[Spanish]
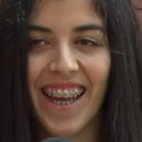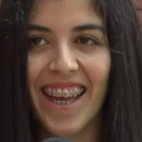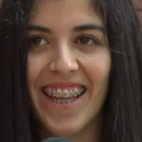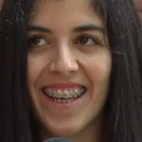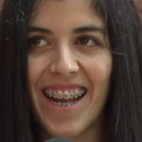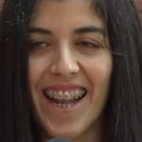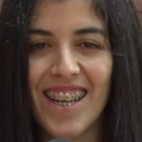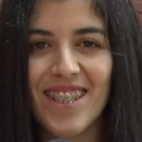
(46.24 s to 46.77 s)
En
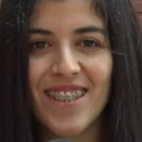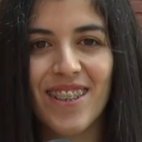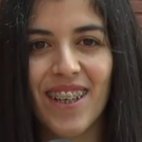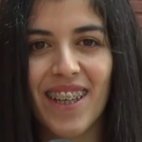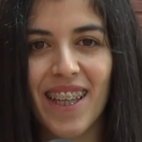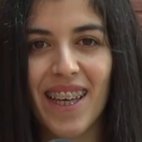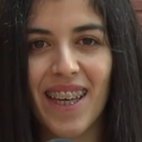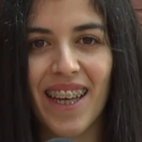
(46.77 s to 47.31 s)
general no
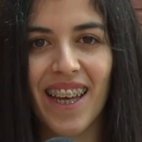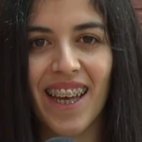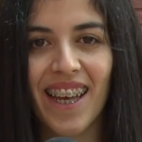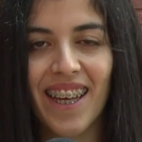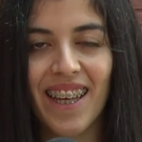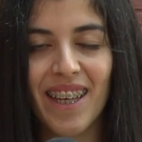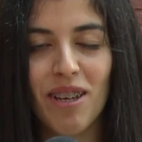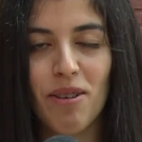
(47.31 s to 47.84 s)
soy de
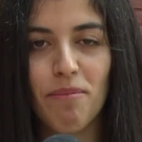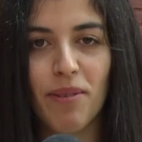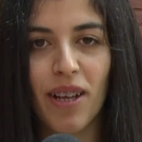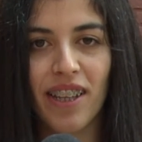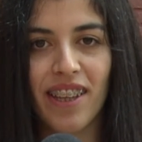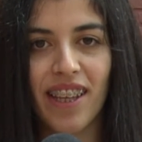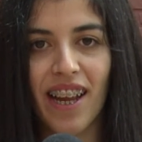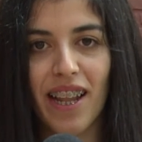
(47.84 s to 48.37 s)

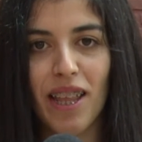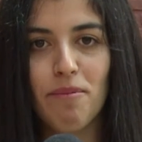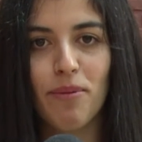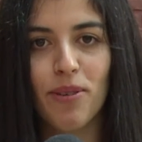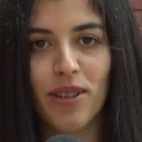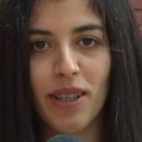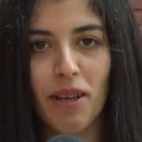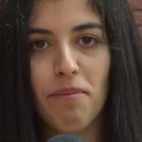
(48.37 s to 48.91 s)
practicar
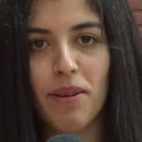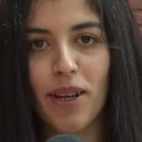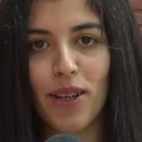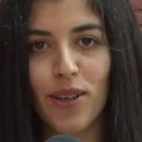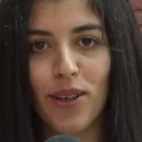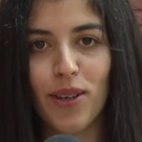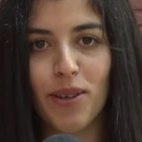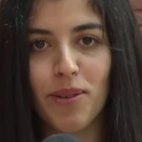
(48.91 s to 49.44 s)
deportes,
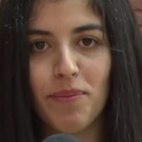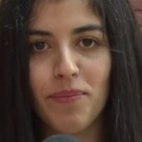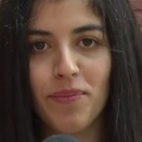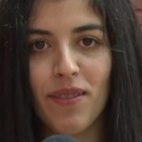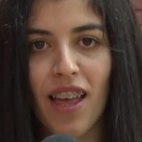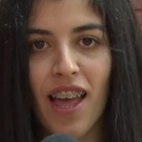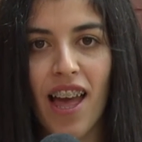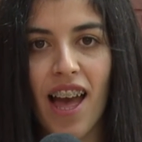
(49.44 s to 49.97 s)
pero
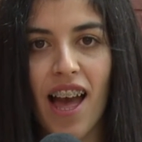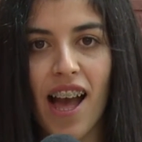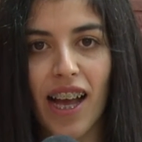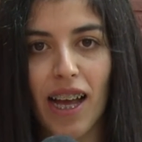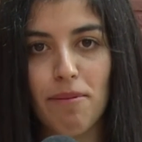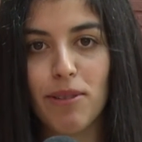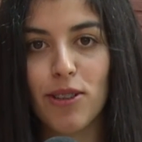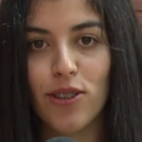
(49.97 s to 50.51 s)

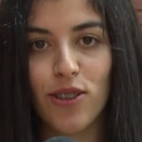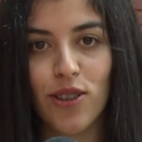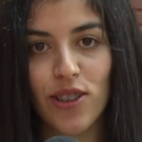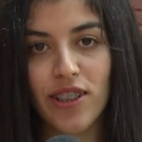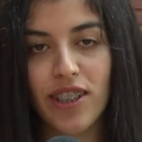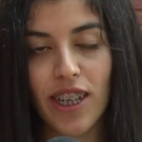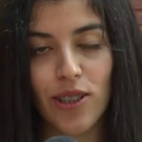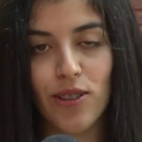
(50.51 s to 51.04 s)
acá me tocó
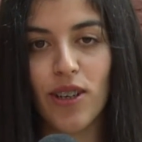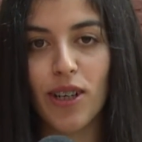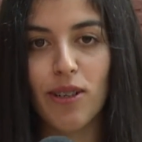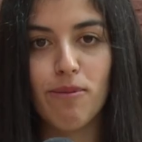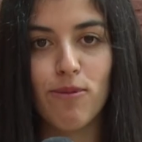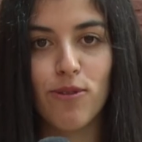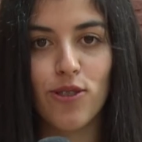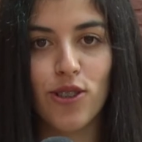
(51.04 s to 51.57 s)
interactuar
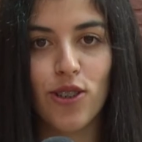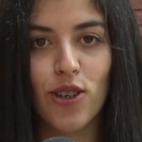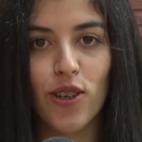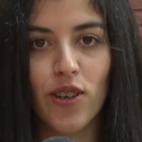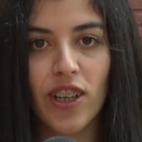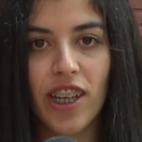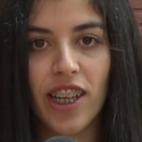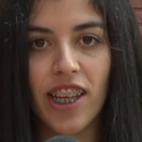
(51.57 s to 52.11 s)
con muchos
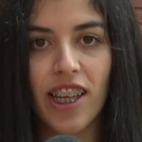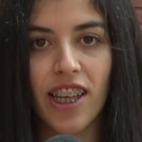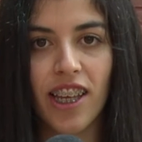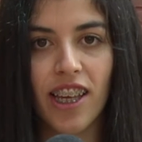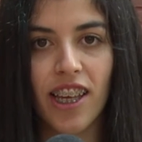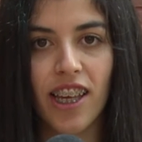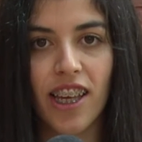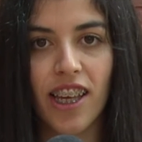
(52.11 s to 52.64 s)
jóvenes
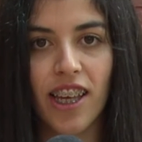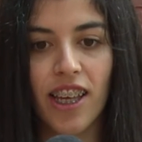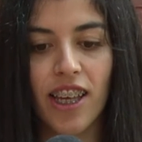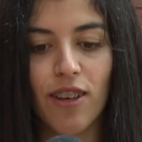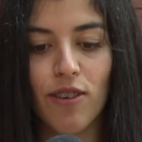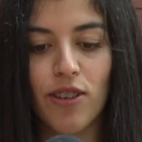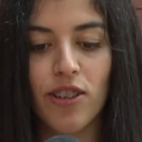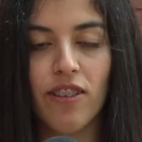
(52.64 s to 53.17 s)
y,
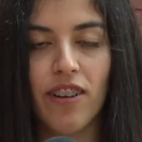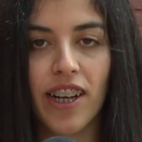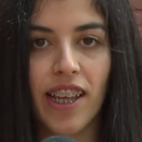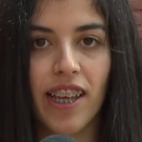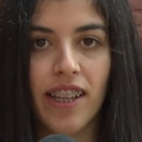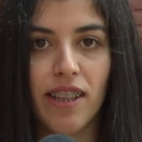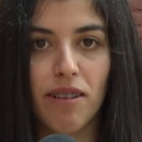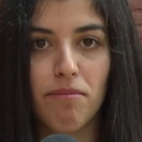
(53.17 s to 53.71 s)
y bueno, ver
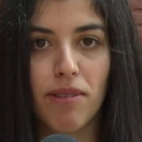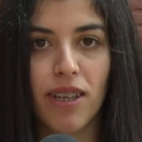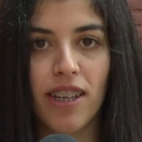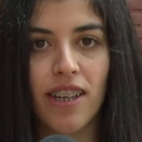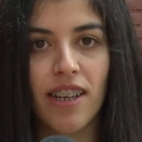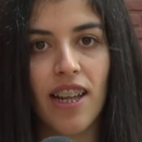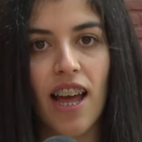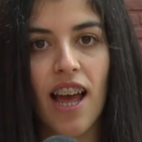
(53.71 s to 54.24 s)
que
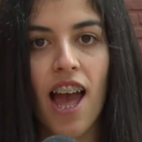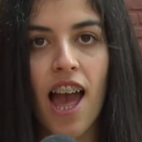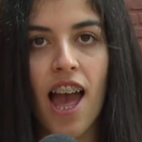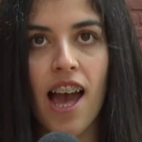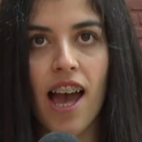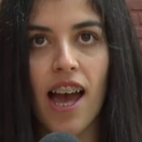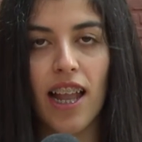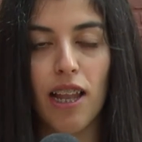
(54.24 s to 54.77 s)
también
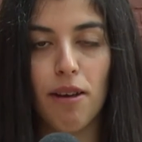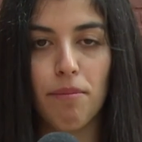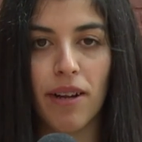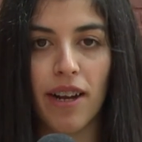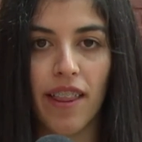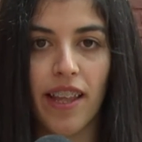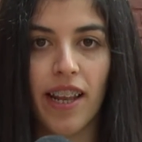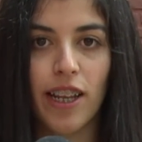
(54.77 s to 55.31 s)
a la
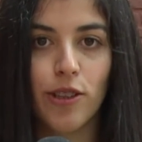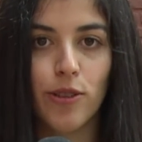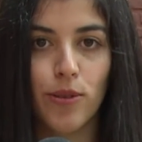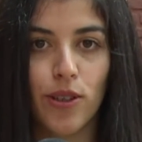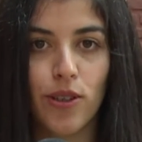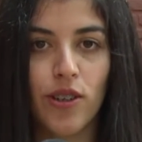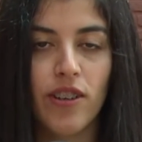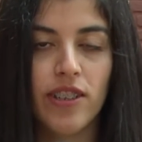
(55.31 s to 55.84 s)
par del
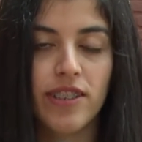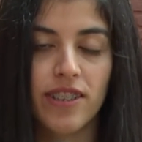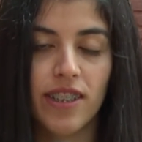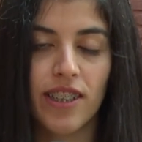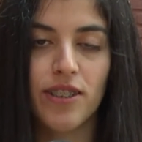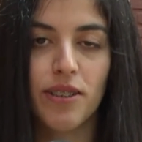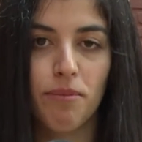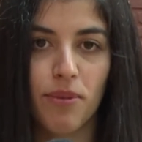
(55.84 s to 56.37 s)
estudio
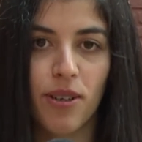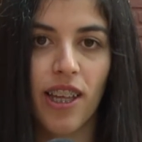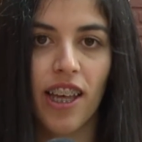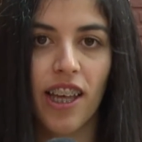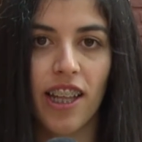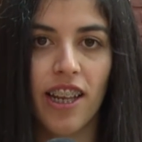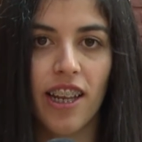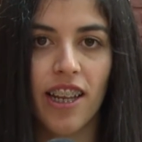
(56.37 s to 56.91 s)
universitario se
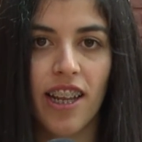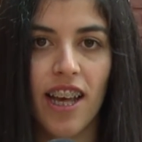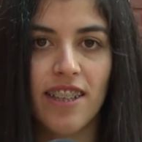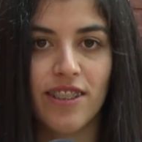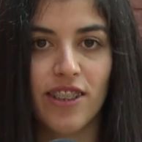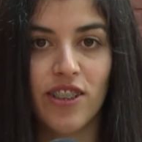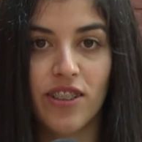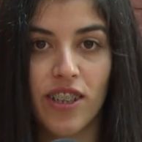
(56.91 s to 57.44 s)
pueden
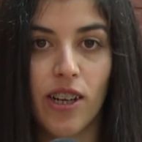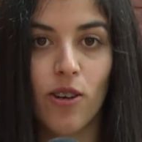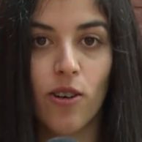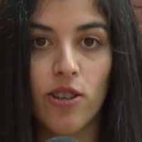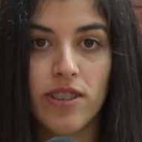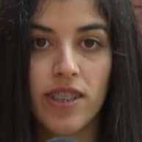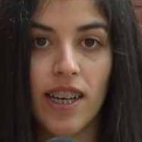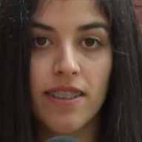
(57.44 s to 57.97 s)
hacer otras
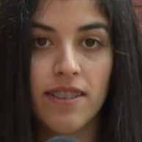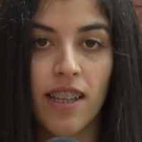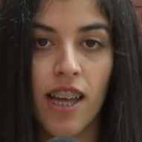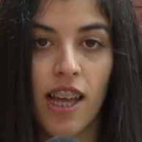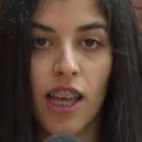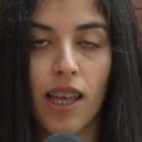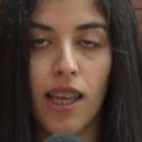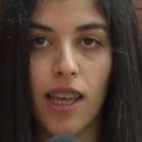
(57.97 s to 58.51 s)
cosas
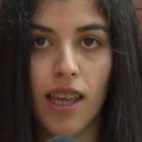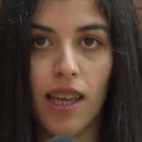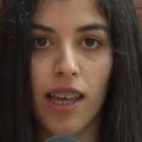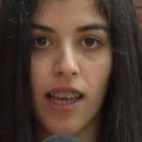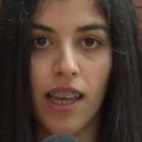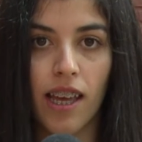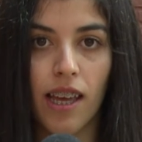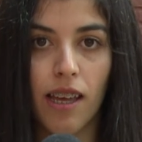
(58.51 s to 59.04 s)

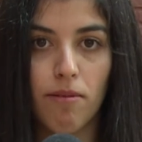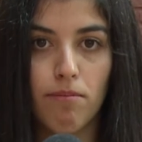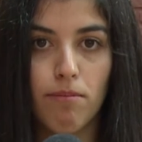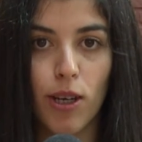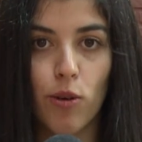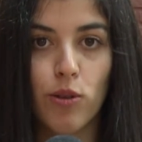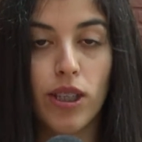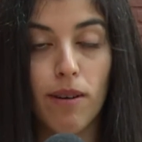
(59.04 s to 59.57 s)
y
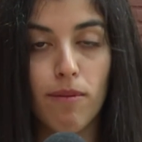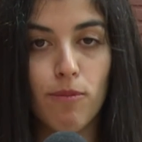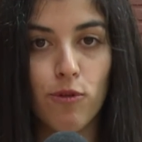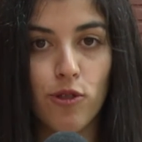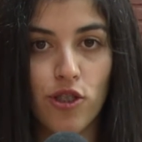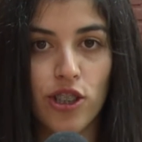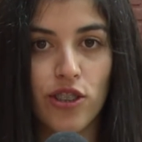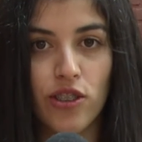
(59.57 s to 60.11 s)
me gusta
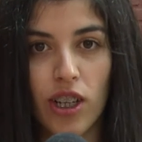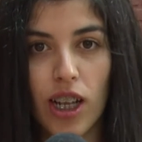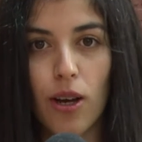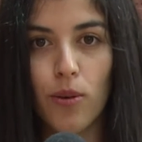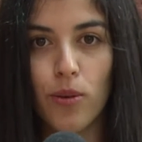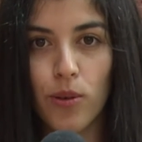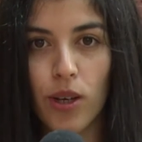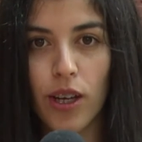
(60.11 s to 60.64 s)
mucho eso de
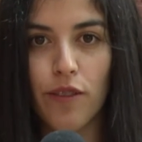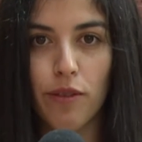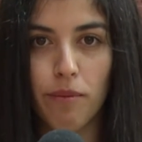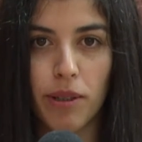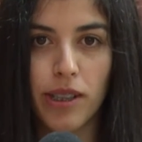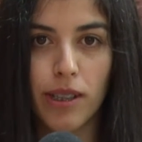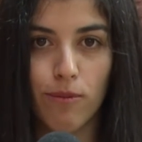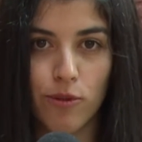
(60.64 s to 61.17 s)
la UNJU que
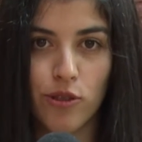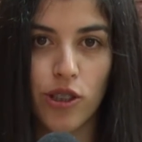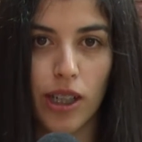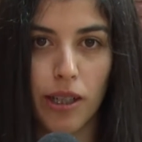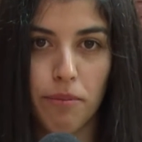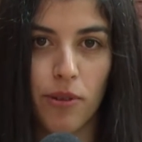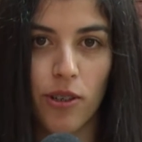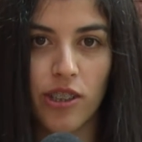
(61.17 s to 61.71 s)
fomenta mucho
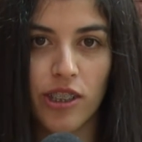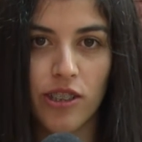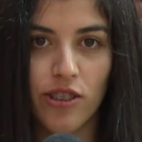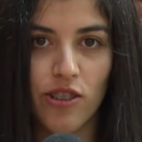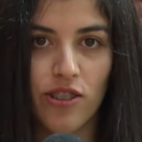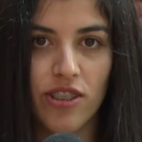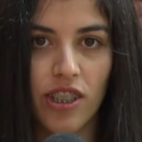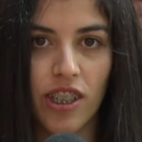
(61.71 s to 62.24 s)
el deporte,
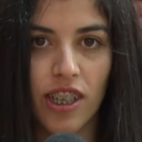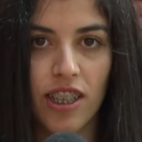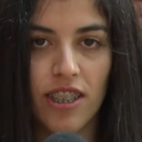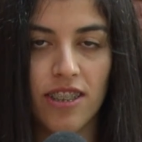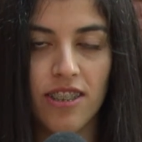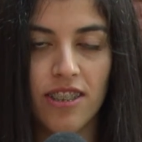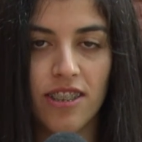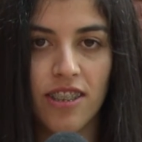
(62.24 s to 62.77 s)

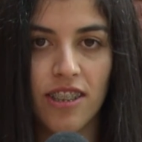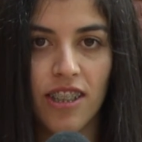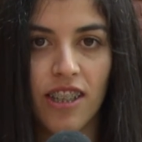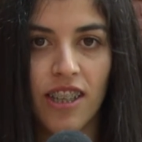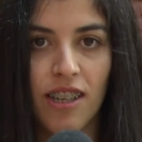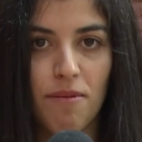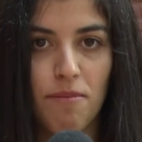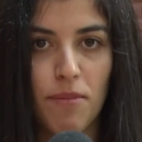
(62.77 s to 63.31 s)
entonces
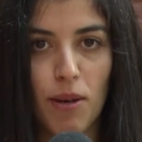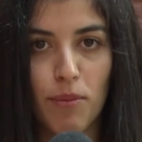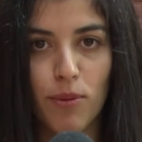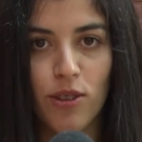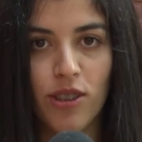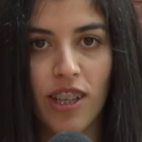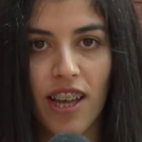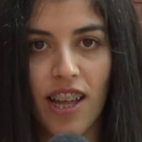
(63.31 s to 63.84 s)
me
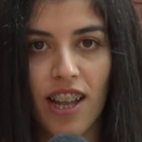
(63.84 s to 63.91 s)
apunté